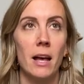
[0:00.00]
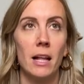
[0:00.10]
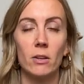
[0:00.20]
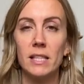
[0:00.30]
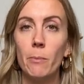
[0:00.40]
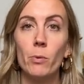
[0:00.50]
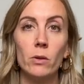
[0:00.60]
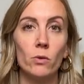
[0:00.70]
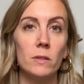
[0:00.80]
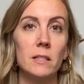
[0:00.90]
Alors ça peut
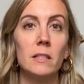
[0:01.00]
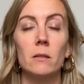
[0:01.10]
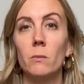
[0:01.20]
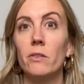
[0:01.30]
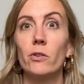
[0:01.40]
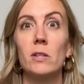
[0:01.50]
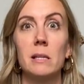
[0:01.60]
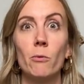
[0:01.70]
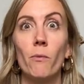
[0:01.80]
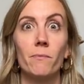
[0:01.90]
être aussi, ben,
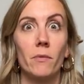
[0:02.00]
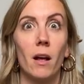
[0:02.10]
forcément,